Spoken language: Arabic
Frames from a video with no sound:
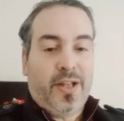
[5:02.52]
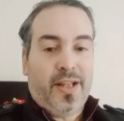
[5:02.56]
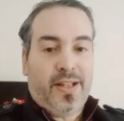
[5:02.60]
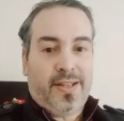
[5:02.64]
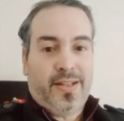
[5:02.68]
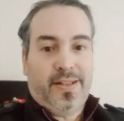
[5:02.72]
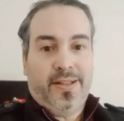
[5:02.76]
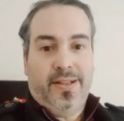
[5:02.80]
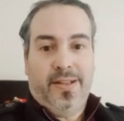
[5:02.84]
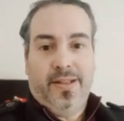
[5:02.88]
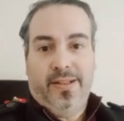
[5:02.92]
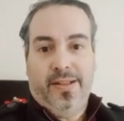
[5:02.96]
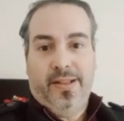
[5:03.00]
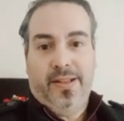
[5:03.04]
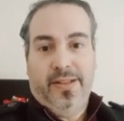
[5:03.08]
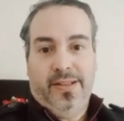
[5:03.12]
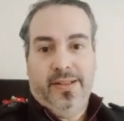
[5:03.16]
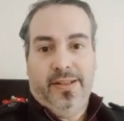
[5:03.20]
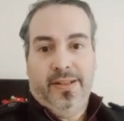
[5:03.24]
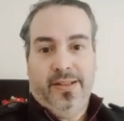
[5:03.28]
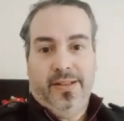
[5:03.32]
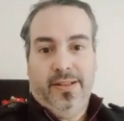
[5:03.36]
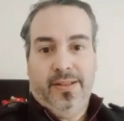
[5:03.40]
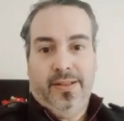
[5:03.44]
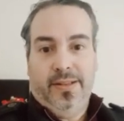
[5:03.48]

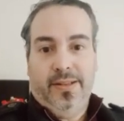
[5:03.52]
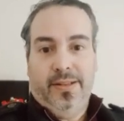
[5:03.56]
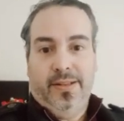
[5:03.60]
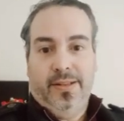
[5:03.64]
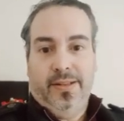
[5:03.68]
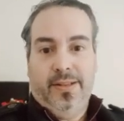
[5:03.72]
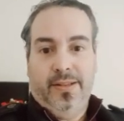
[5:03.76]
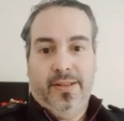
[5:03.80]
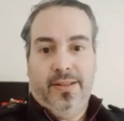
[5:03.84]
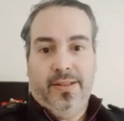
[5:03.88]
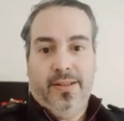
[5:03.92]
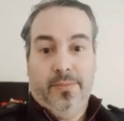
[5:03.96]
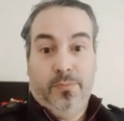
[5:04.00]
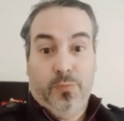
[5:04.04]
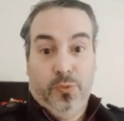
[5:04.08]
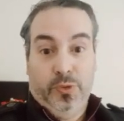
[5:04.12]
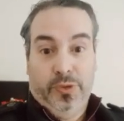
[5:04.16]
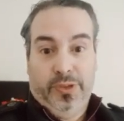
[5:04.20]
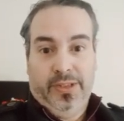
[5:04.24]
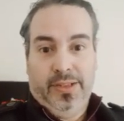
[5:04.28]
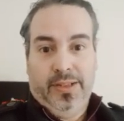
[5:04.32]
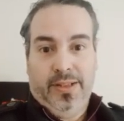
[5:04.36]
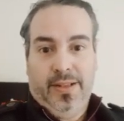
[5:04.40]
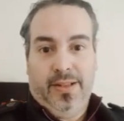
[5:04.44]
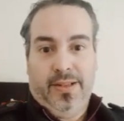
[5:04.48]
شخصية يعني
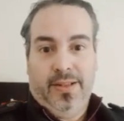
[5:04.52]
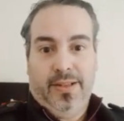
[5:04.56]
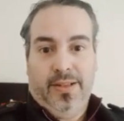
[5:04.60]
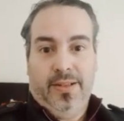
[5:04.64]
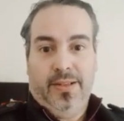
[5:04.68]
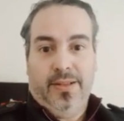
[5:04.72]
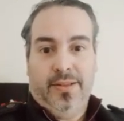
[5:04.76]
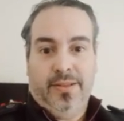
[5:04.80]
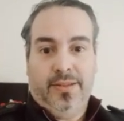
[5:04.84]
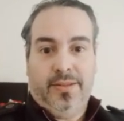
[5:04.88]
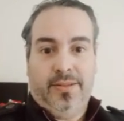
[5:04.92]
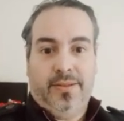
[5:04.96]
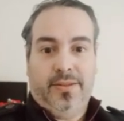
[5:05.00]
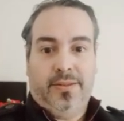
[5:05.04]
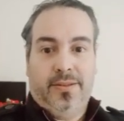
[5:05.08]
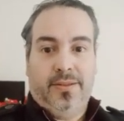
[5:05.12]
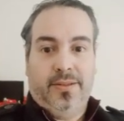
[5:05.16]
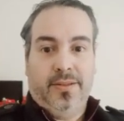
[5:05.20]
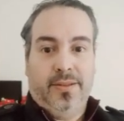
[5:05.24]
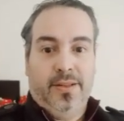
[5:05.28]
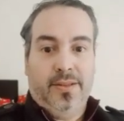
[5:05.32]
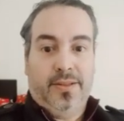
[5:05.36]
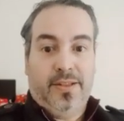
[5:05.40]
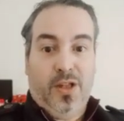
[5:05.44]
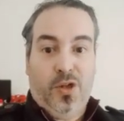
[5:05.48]
مضيئة
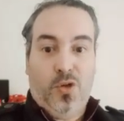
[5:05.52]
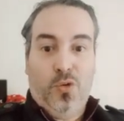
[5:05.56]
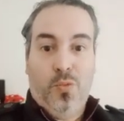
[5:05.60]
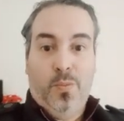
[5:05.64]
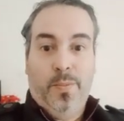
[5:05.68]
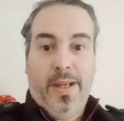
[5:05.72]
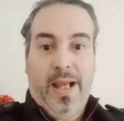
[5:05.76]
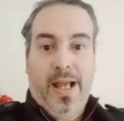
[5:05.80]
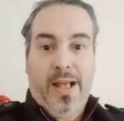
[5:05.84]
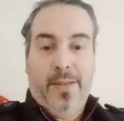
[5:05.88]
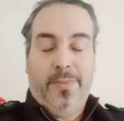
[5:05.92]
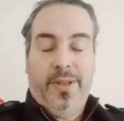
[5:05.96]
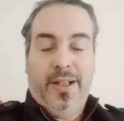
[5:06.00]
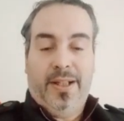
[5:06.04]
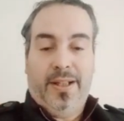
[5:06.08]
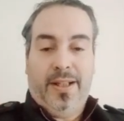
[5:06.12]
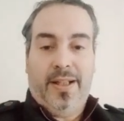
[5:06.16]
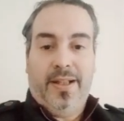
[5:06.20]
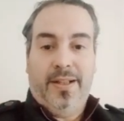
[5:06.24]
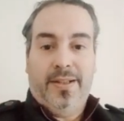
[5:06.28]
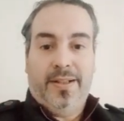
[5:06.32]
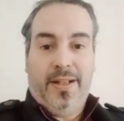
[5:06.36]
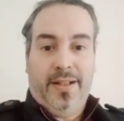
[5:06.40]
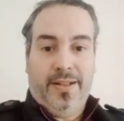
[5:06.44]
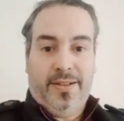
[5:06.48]
تقوم
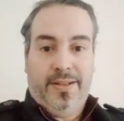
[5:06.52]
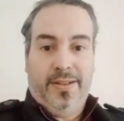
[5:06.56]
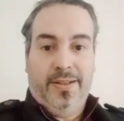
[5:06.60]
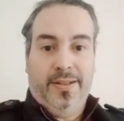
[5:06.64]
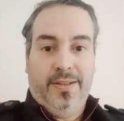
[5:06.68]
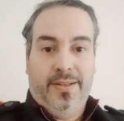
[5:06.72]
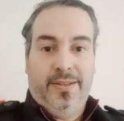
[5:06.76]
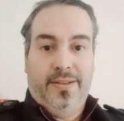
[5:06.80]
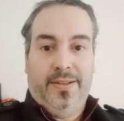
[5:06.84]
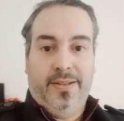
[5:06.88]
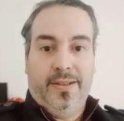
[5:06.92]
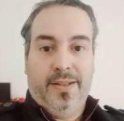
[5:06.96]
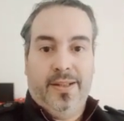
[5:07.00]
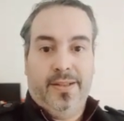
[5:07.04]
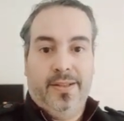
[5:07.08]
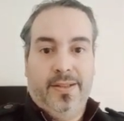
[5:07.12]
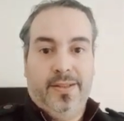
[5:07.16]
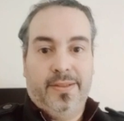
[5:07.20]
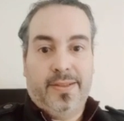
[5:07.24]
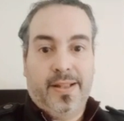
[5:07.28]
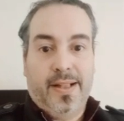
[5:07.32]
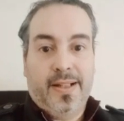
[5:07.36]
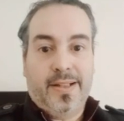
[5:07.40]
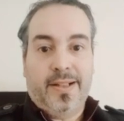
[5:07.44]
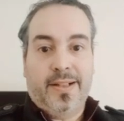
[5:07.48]
بأعمال خير أكيد
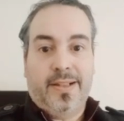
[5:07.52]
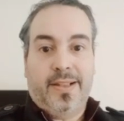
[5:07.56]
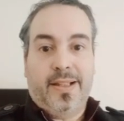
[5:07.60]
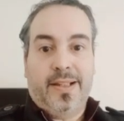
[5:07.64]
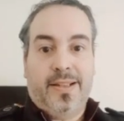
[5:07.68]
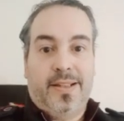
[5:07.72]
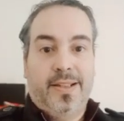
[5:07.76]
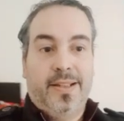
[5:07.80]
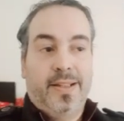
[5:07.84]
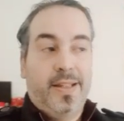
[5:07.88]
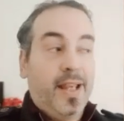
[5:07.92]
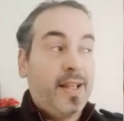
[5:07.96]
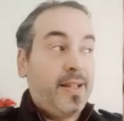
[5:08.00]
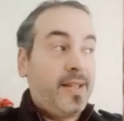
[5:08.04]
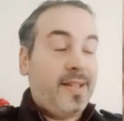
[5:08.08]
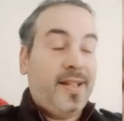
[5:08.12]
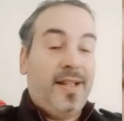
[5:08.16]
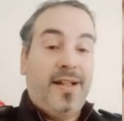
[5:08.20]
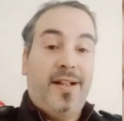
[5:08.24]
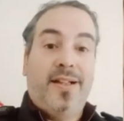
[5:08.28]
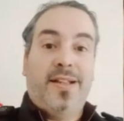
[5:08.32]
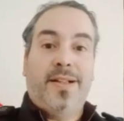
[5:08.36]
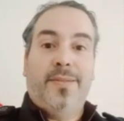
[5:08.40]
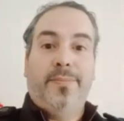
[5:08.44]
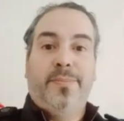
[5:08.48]
يعني تعرضت
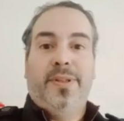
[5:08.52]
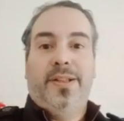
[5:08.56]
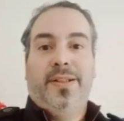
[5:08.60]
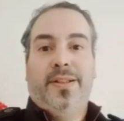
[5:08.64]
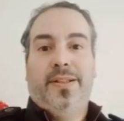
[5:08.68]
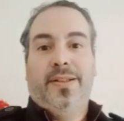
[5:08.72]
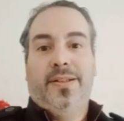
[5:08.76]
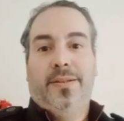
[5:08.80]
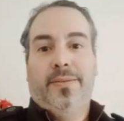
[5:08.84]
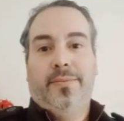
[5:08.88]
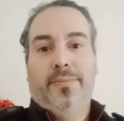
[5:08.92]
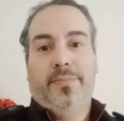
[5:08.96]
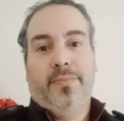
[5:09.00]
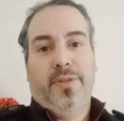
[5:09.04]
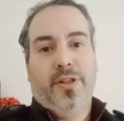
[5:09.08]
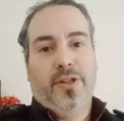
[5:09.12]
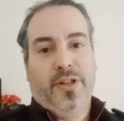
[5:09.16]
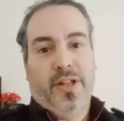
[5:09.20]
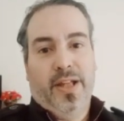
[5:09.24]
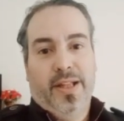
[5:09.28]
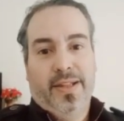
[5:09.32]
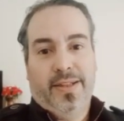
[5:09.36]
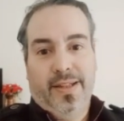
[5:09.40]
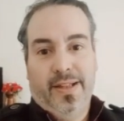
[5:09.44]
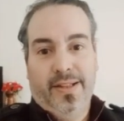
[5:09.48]
لأسحار من
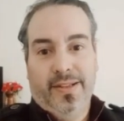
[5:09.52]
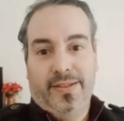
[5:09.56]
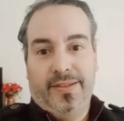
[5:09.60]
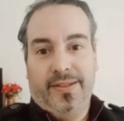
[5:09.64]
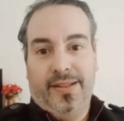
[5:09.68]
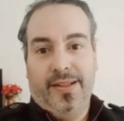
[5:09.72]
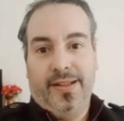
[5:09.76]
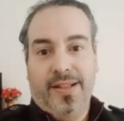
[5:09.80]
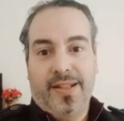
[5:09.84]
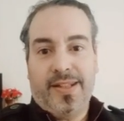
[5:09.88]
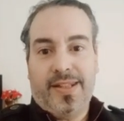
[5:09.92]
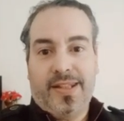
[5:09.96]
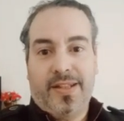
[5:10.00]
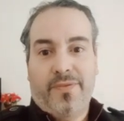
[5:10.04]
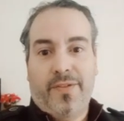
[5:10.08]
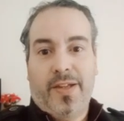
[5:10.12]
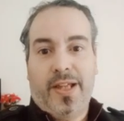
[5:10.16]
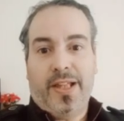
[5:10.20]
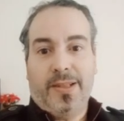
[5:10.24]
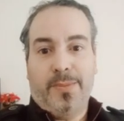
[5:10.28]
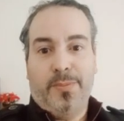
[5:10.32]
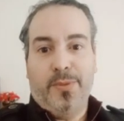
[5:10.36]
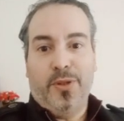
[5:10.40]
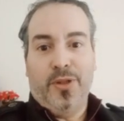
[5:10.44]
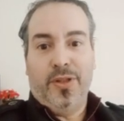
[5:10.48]
من جهات عدة
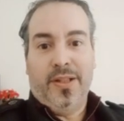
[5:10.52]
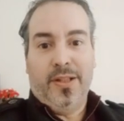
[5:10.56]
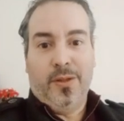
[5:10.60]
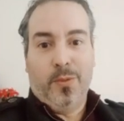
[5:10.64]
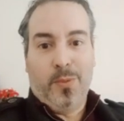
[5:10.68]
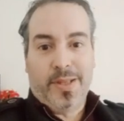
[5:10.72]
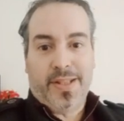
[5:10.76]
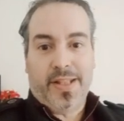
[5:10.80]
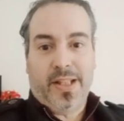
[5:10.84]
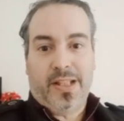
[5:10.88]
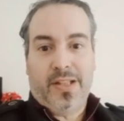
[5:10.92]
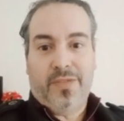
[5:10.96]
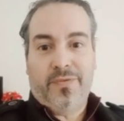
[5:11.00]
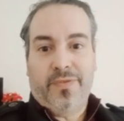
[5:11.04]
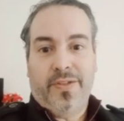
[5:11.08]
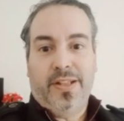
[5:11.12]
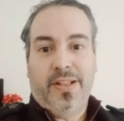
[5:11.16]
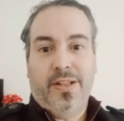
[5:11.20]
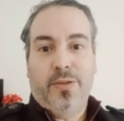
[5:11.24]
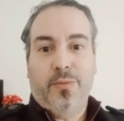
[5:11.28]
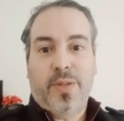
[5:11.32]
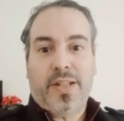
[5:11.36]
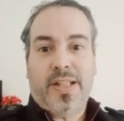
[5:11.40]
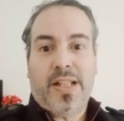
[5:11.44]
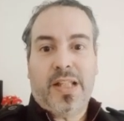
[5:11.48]
ليس فقط من
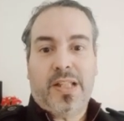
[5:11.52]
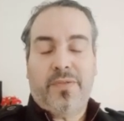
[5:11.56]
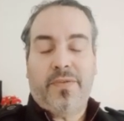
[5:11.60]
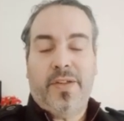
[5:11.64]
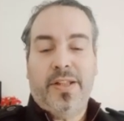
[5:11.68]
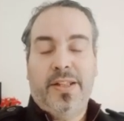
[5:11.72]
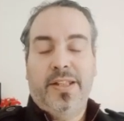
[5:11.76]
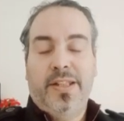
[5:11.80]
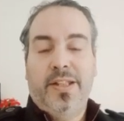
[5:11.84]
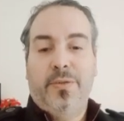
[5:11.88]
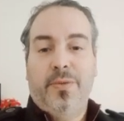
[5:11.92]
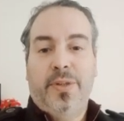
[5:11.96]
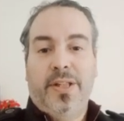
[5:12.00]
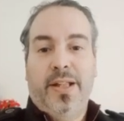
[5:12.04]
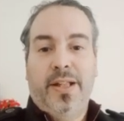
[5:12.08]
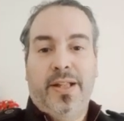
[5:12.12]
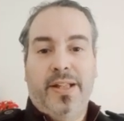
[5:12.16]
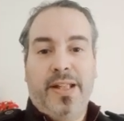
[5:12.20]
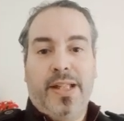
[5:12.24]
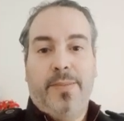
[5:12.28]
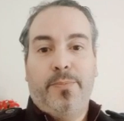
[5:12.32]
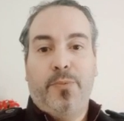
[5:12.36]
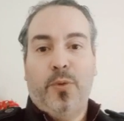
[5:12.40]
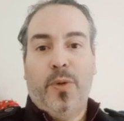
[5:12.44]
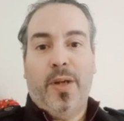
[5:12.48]
الوسط الفني، الوسط الفني
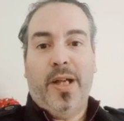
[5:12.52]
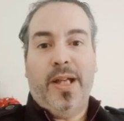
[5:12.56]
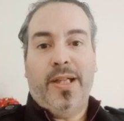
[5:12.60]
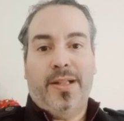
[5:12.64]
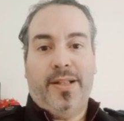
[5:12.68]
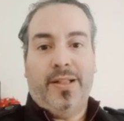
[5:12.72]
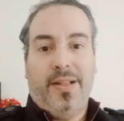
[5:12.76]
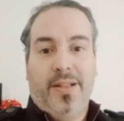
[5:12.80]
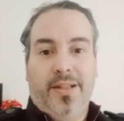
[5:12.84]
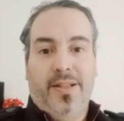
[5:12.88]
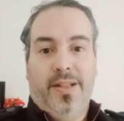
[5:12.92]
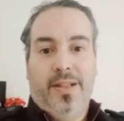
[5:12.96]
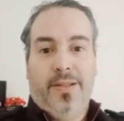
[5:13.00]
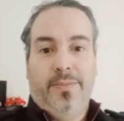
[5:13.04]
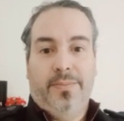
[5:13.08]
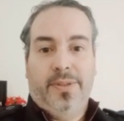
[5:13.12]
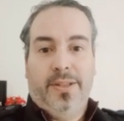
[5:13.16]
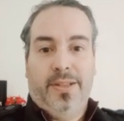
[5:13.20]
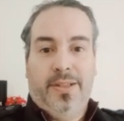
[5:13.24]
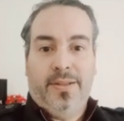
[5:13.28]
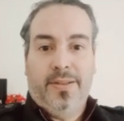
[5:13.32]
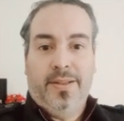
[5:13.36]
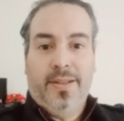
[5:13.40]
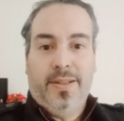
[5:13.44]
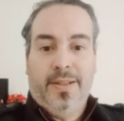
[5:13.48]
والإعلامي وغير
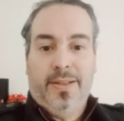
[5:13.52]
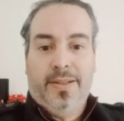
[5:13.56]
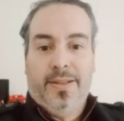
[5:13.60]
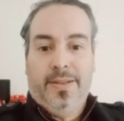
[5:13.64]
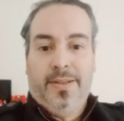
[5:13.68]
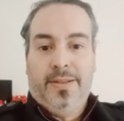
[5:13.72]
الإعلامي.